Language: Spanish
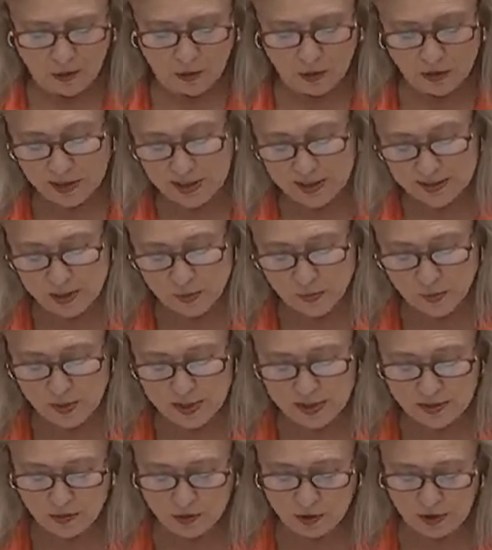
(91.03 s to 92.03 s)
Unos días
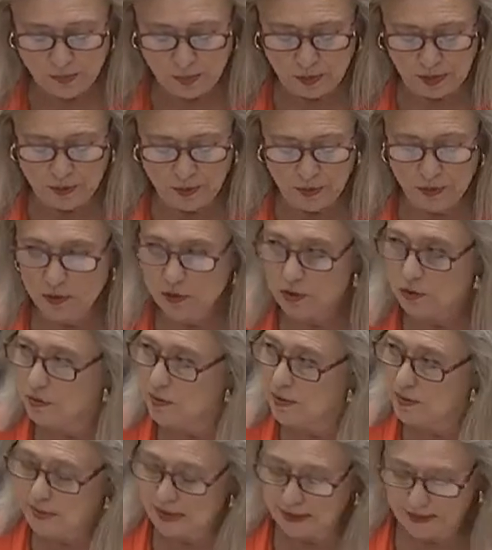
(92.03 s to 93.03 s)
después, nuestro portavoz, José
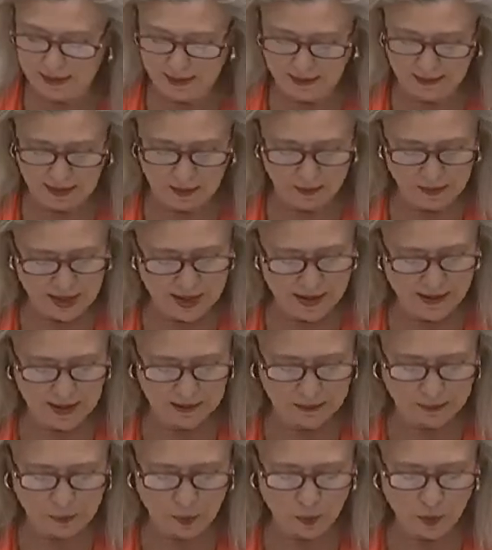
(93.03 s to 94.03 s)
Luis Martínez
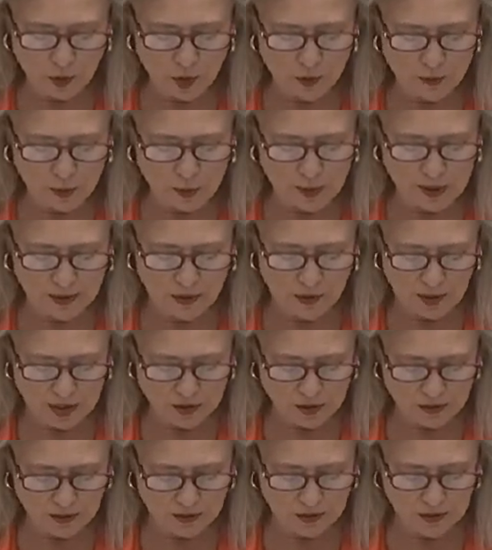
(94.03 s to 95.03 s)
Almeida, pudo comprobar con
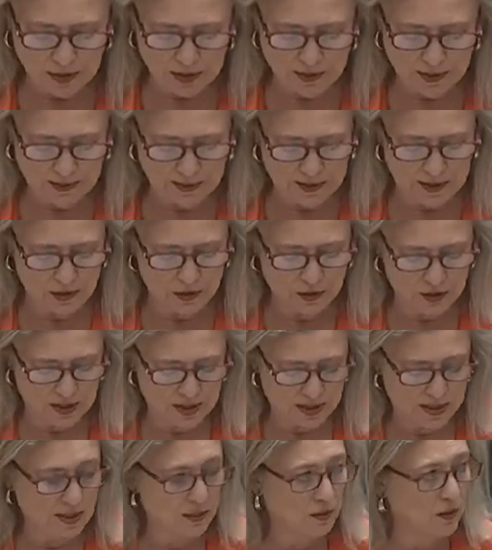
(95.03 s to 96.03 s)
la Asociación de Vecinos
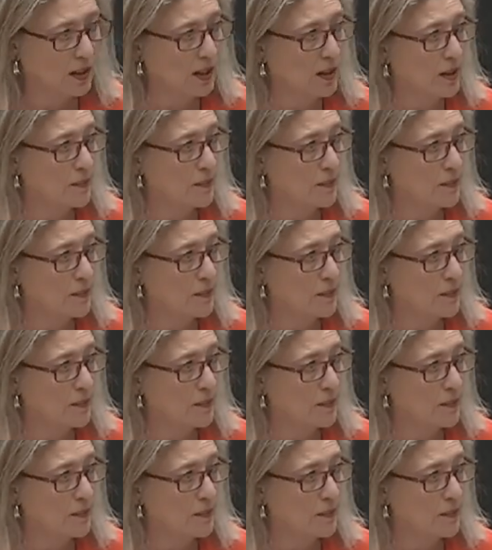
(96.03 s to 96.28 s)
el estado